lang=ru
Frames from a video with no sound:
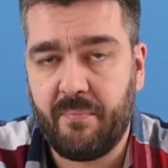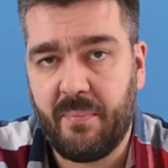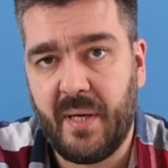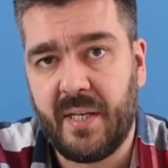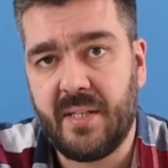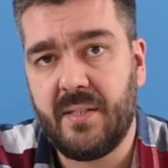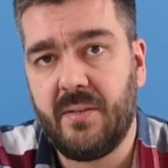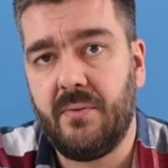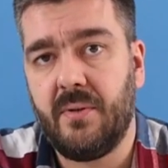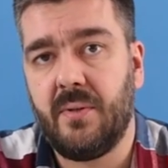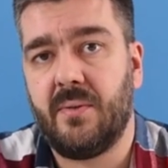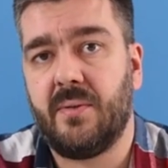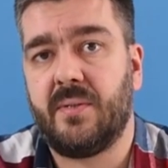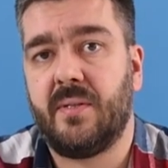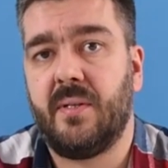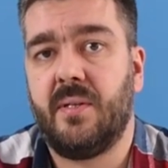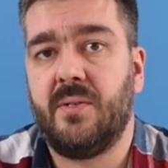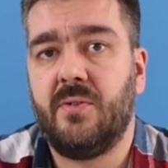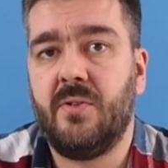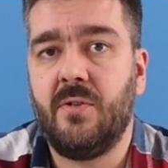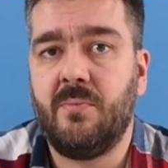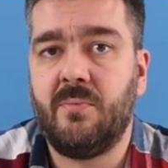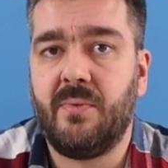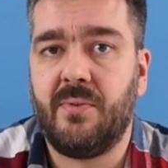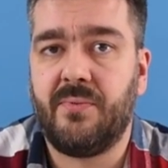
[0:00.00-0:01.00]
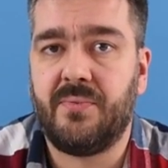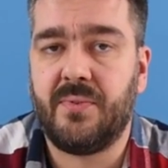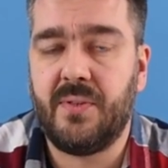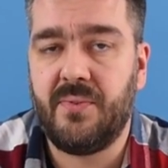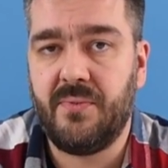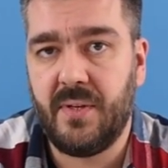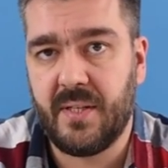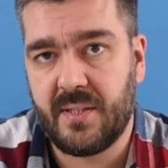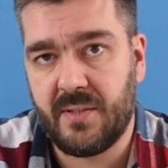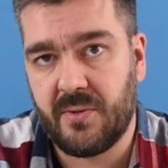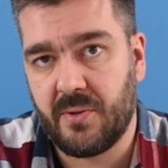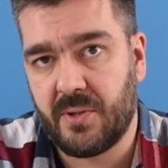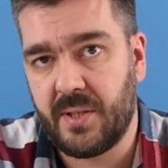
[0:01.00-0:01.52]
5,90 дюймов,
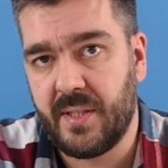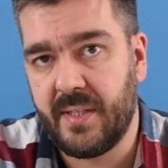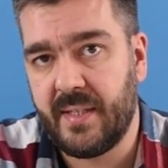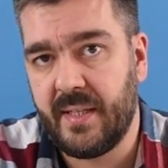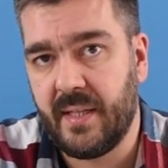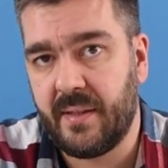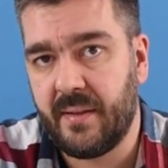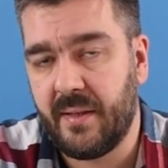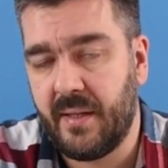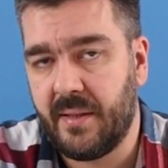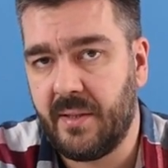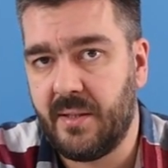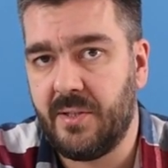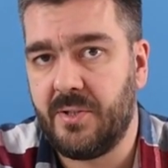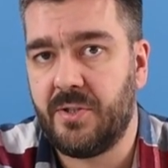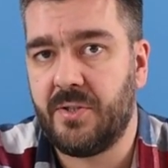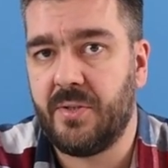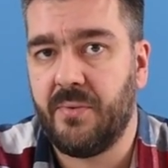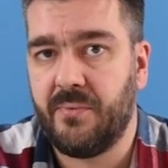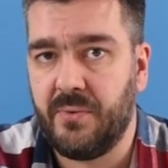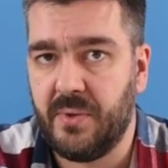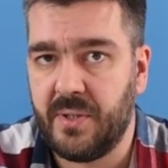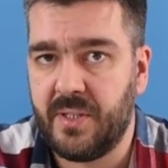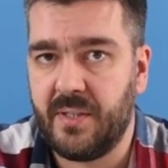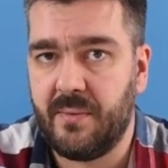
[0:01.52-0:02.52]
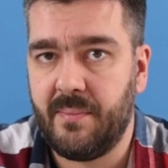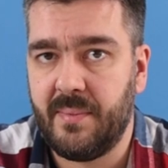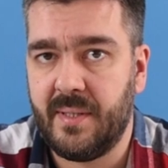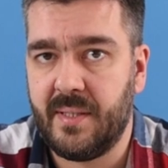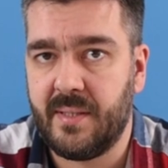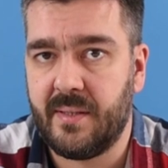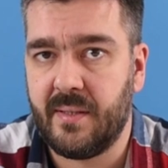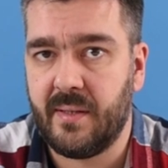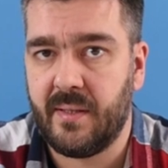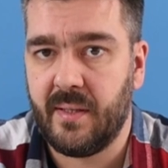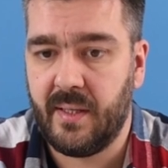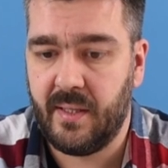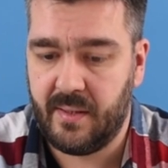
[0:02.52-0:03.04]
260 на
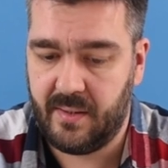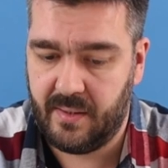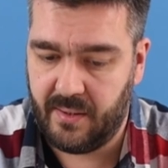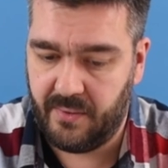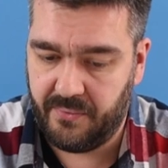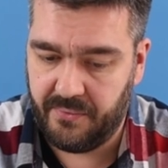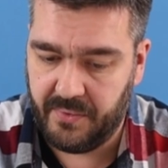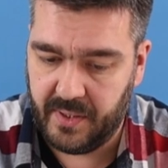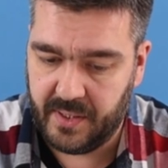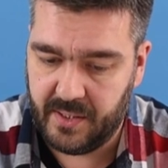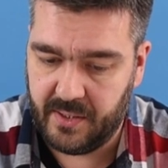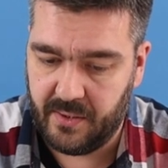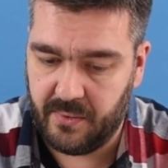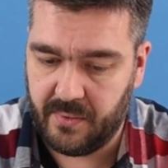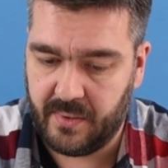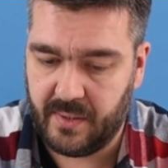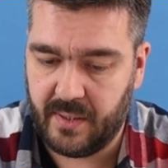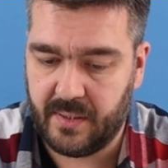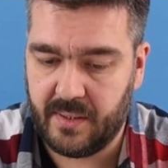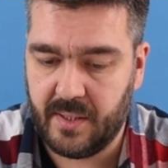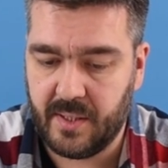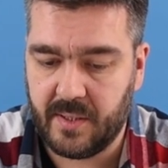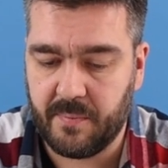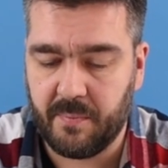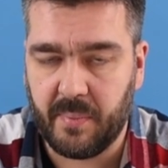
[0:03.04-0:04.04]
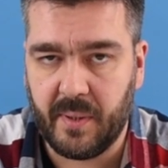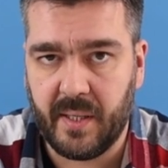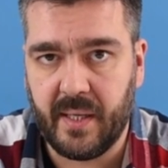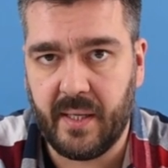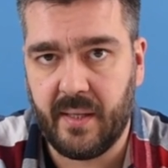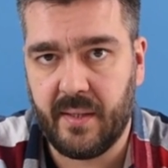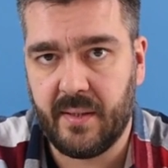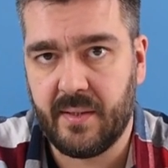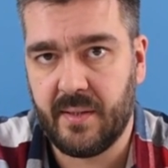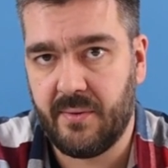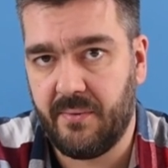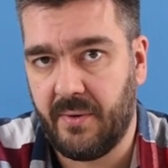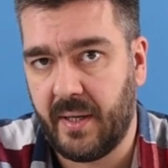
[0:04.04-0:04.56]
1080, это вытянутый
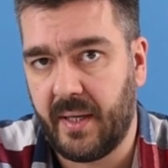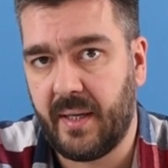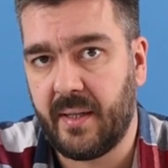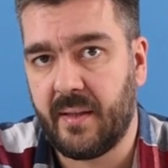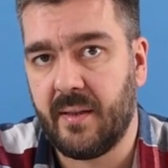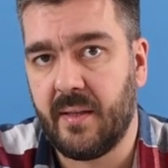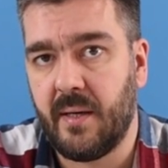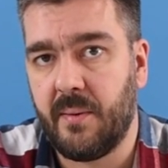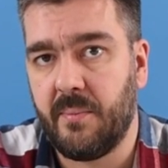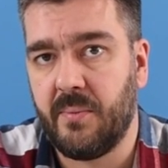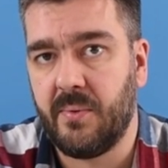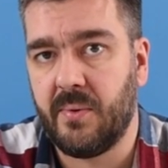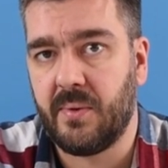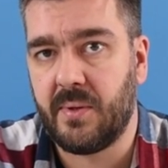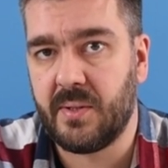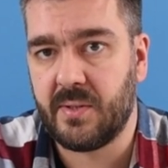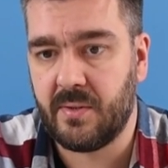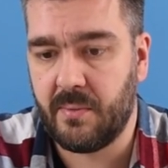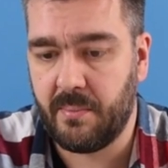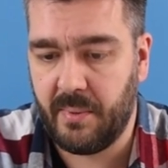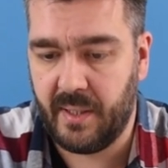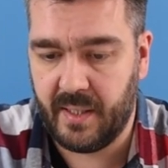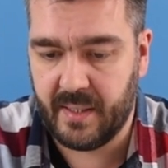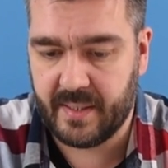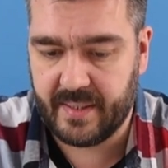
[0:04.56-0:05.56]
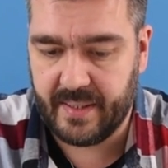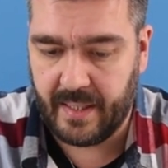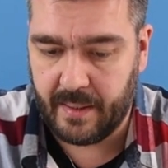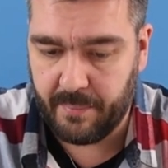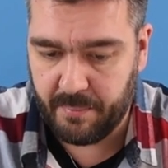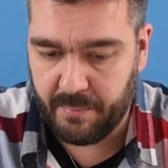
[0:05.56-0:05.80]
дисплей, 2 к 1, разумеется,